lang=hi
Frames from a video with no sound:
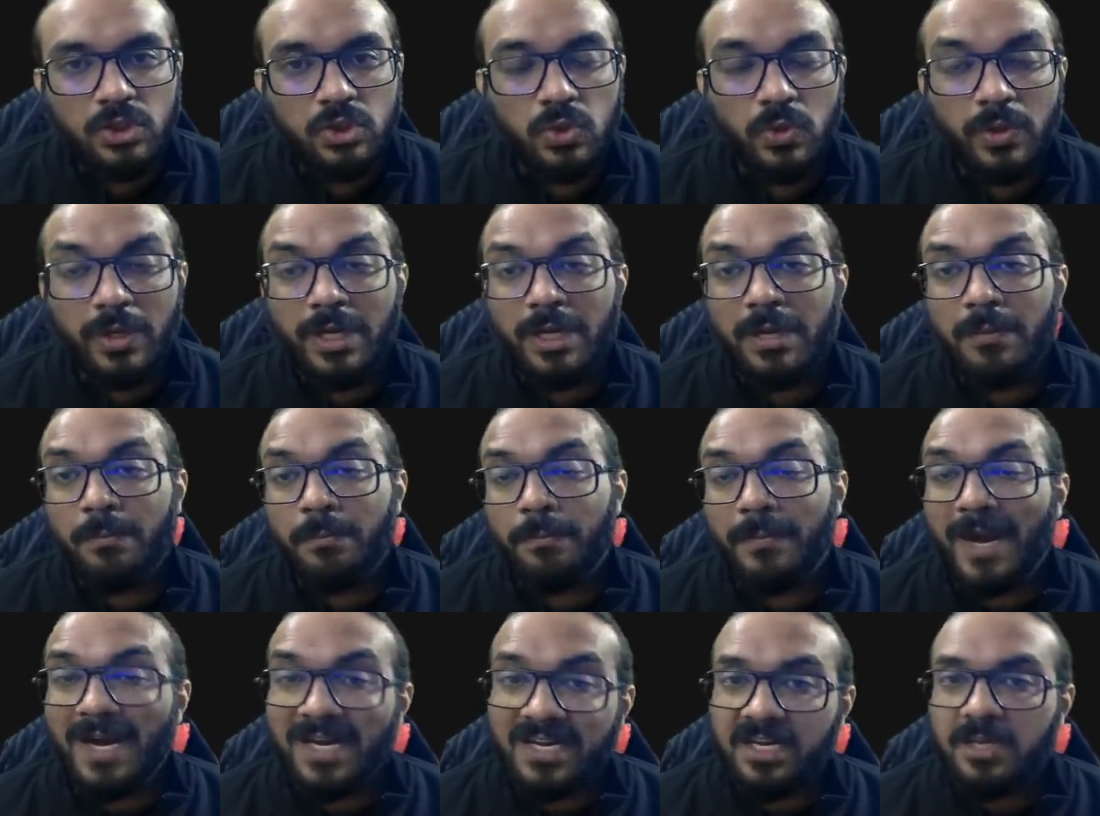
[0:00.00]
जो
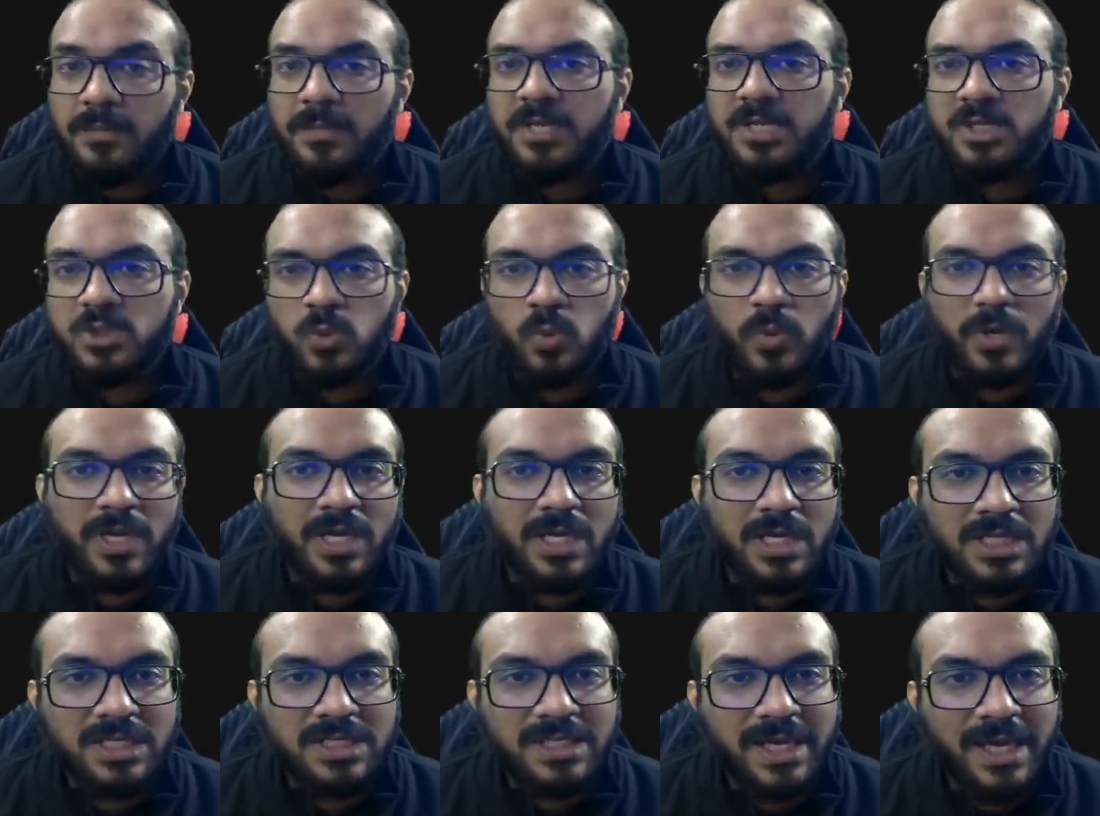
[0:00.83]
बैटरी बेस्ड
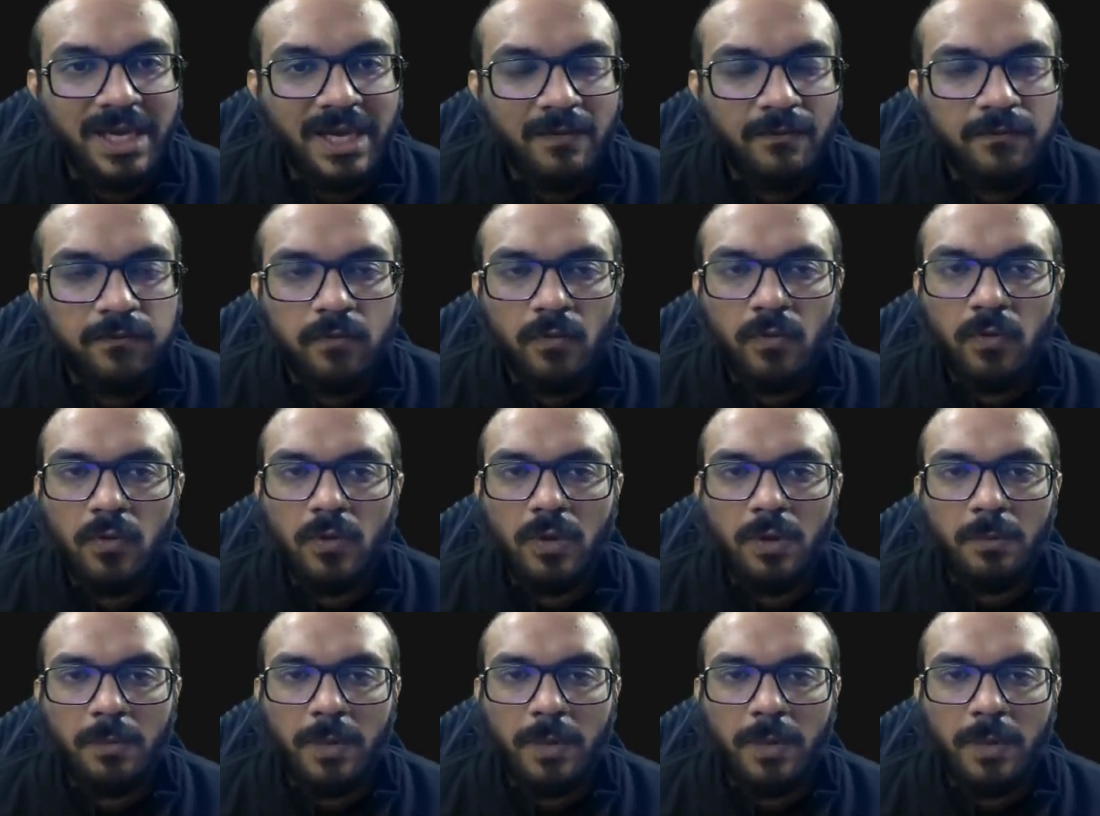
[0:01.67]
व्हीकल्स है वो